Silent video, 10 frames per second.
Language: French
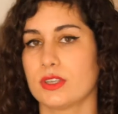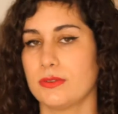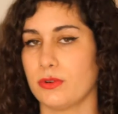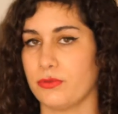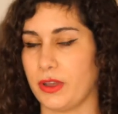
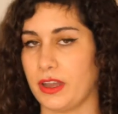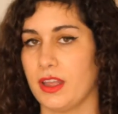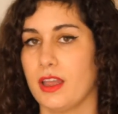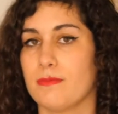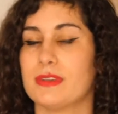qu'il faut faire.
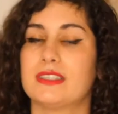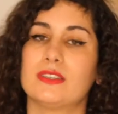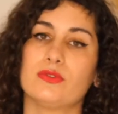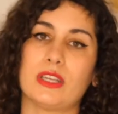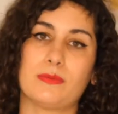Mais
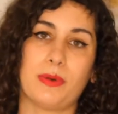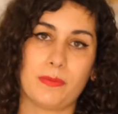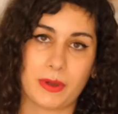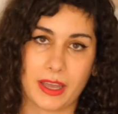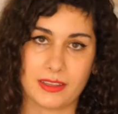si vous n'êtes pas
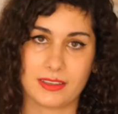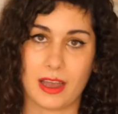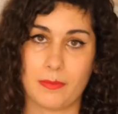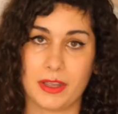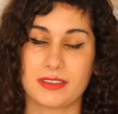prête
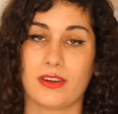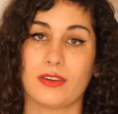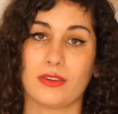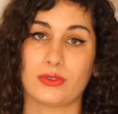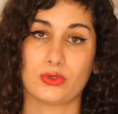à mettre
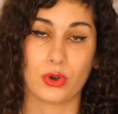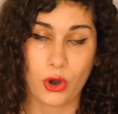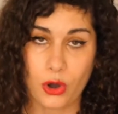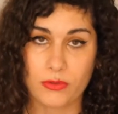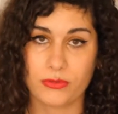euh, sur
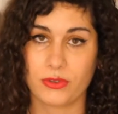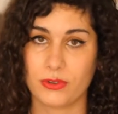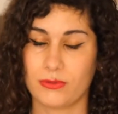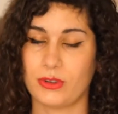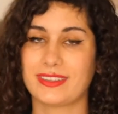off
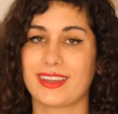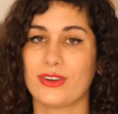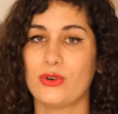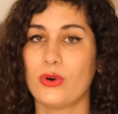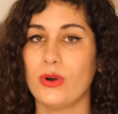votre
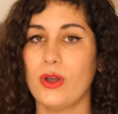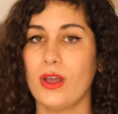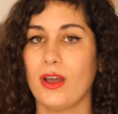ego,